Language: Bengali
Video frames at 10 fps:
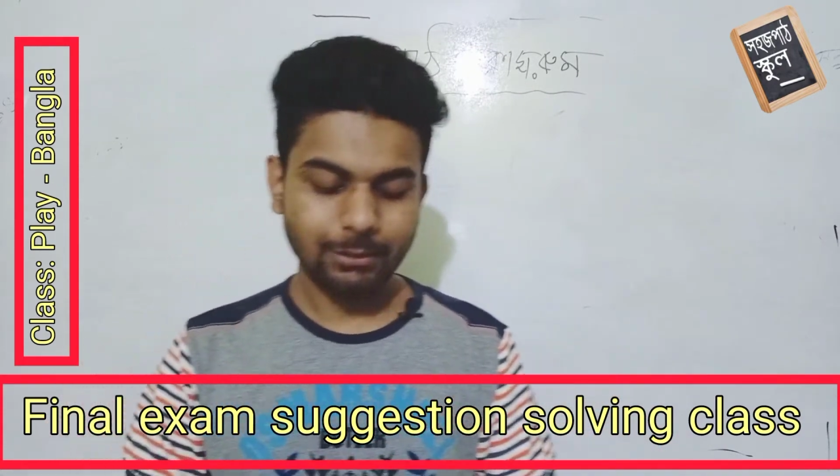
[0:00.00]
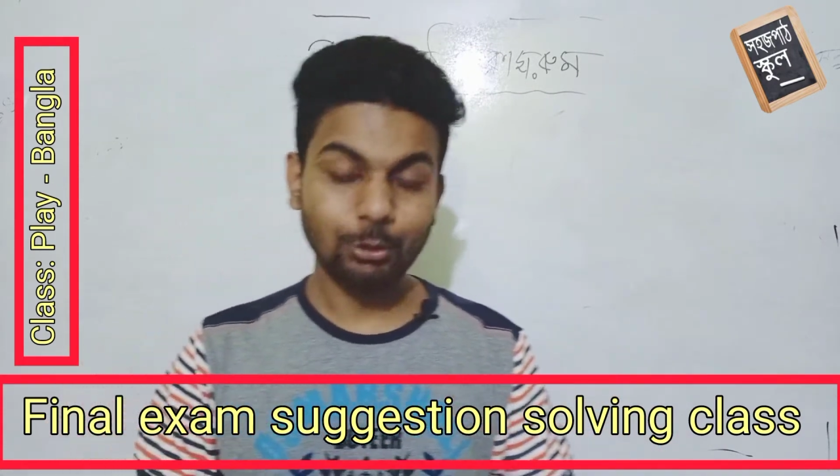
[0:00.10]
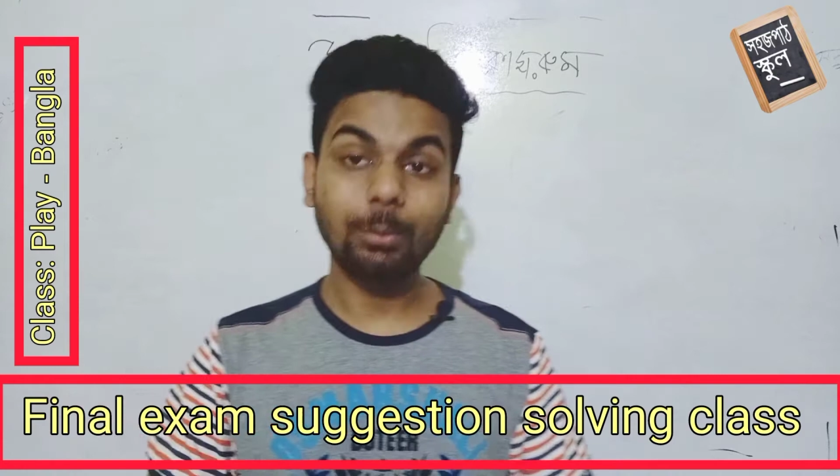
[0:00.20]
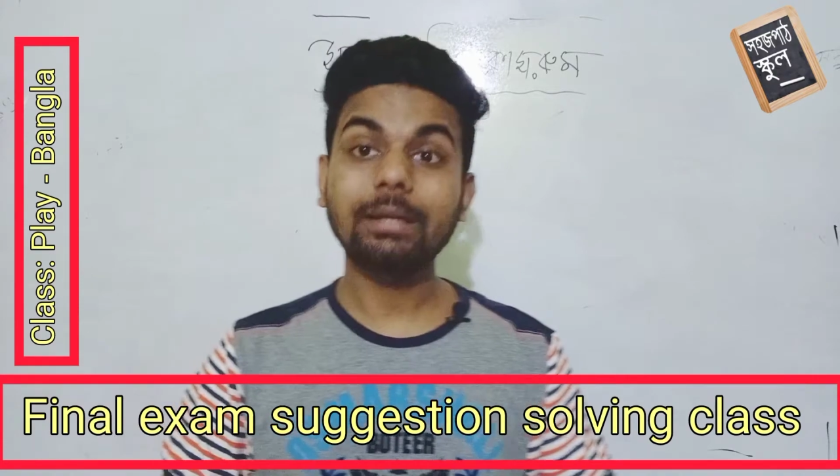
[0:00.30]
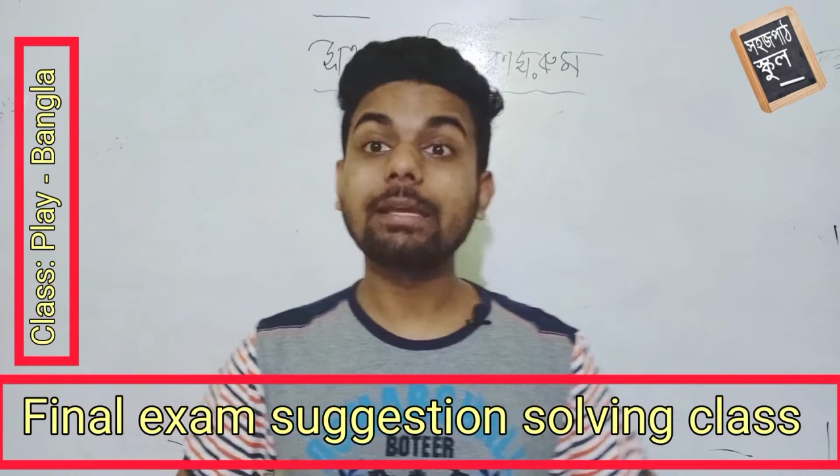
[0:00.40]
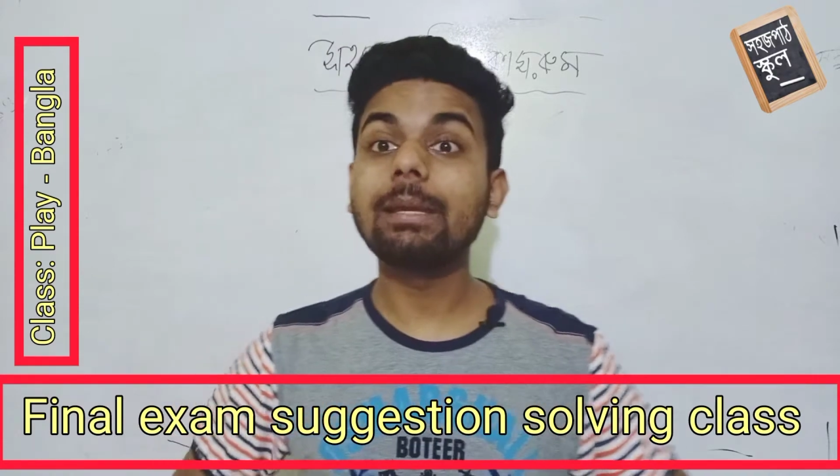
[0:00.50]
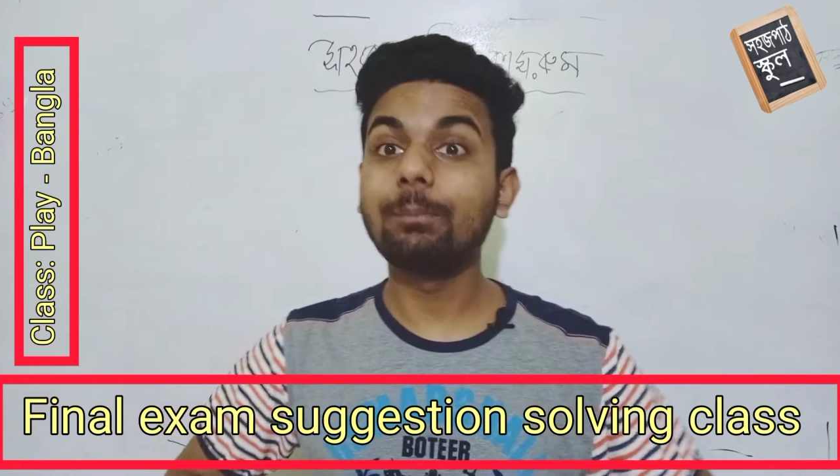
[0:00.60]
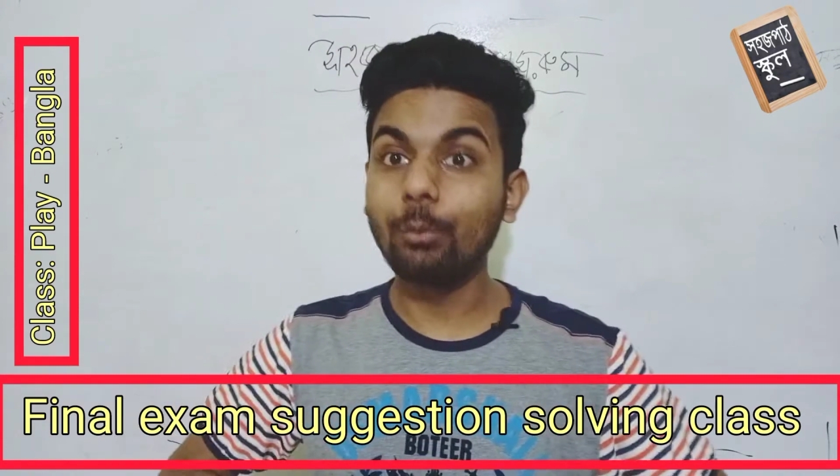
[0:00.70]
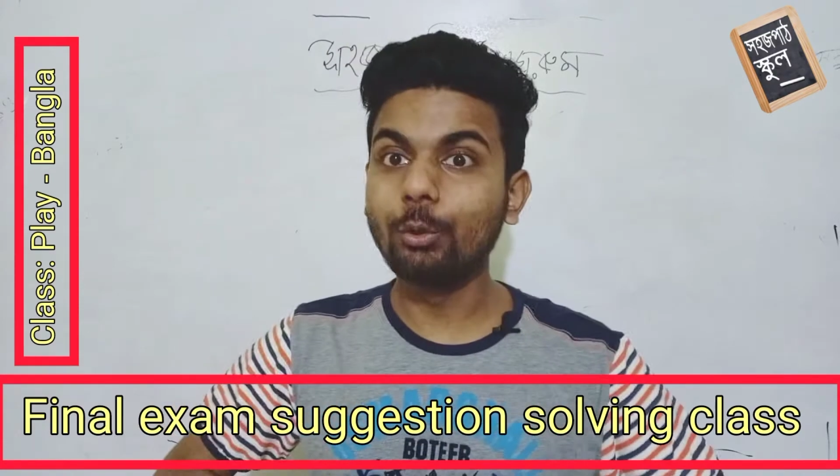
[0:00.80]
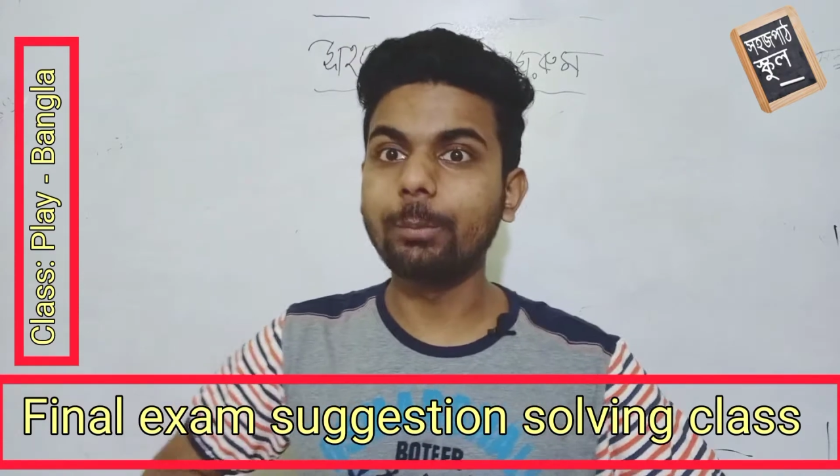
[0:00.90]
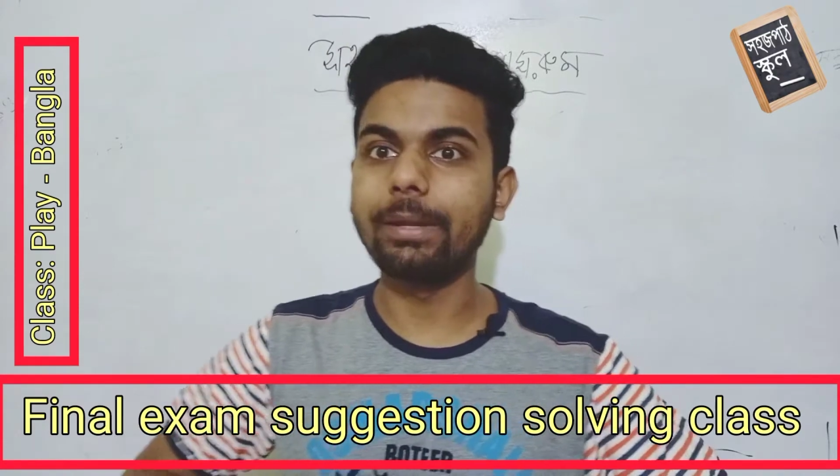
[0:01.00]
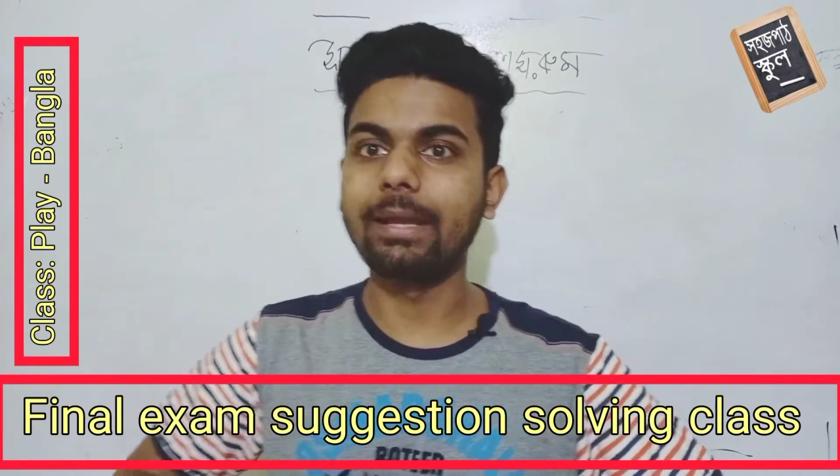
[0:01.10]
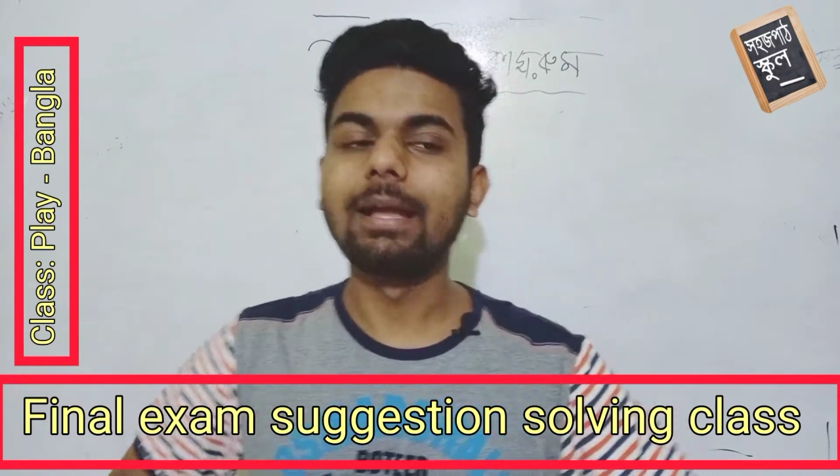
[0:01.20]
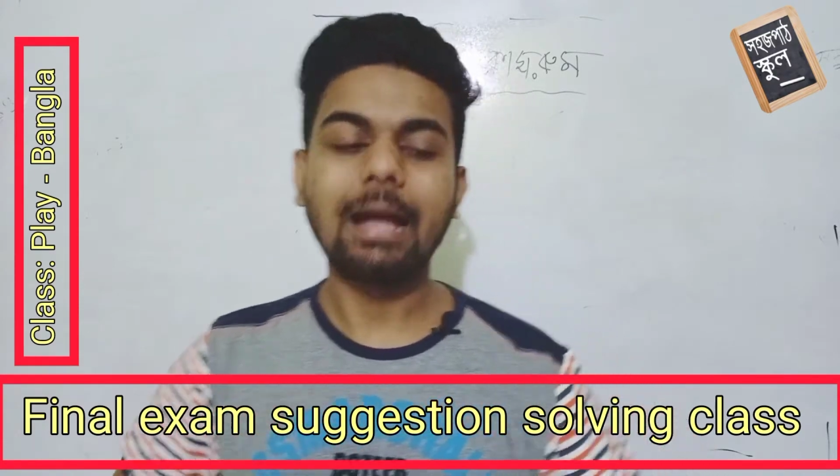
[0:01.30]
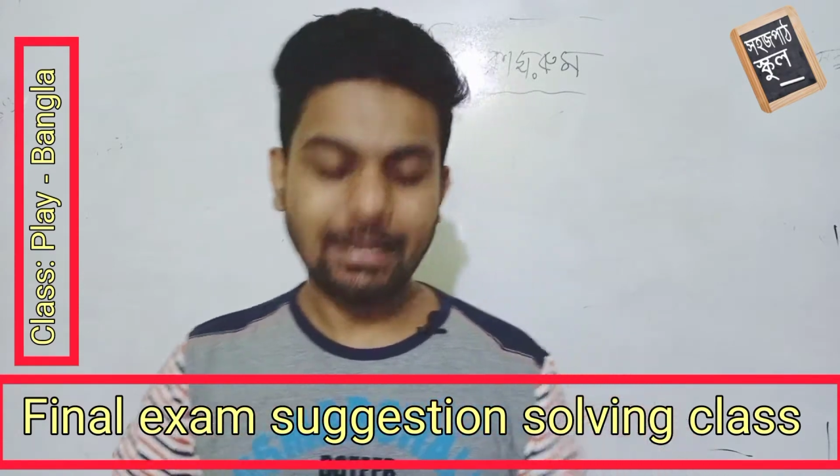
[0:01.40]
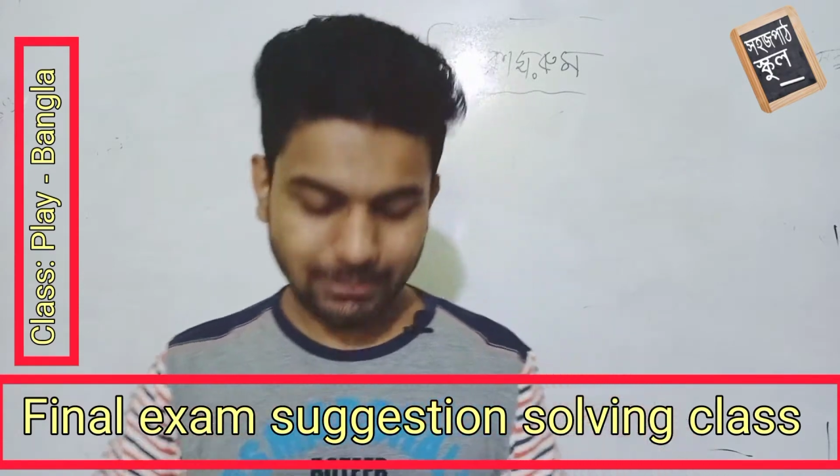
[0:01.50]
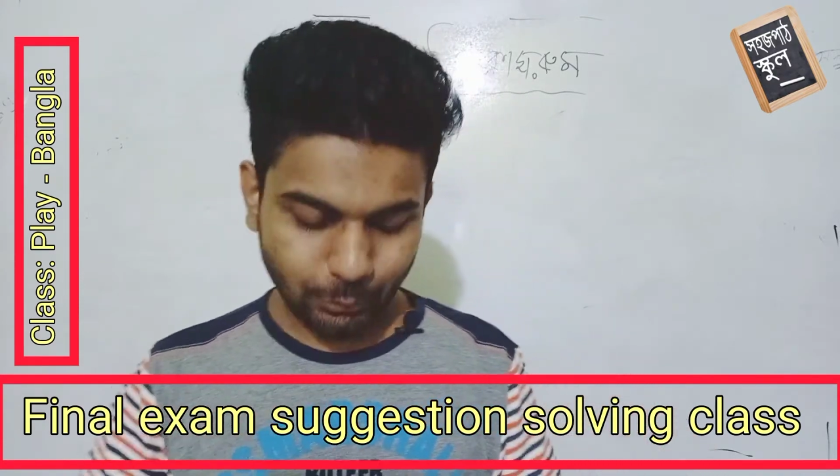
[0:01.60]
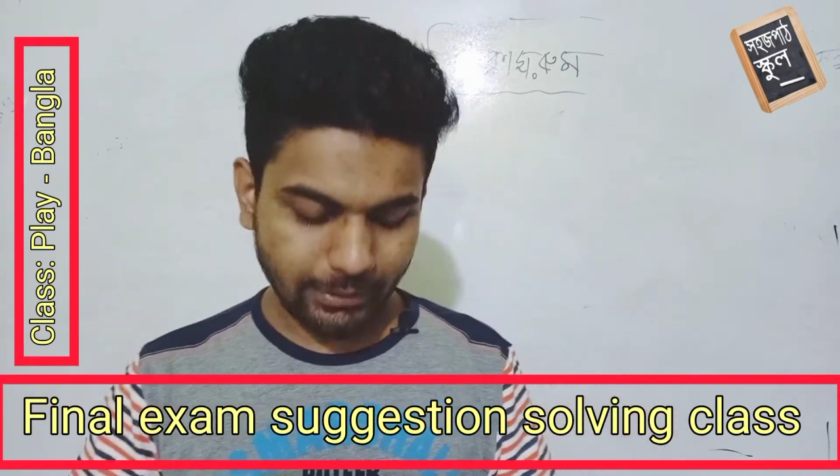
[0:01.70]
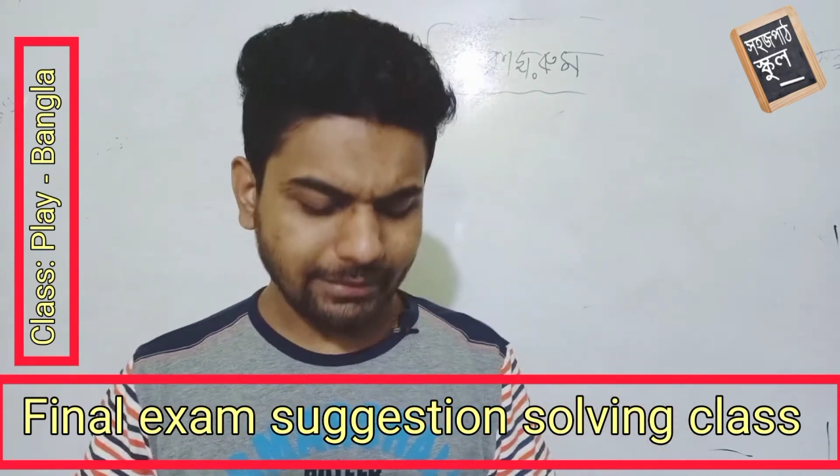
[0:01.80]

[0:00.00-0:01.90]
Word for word: তোমরা কি কি পড়বে আশা করি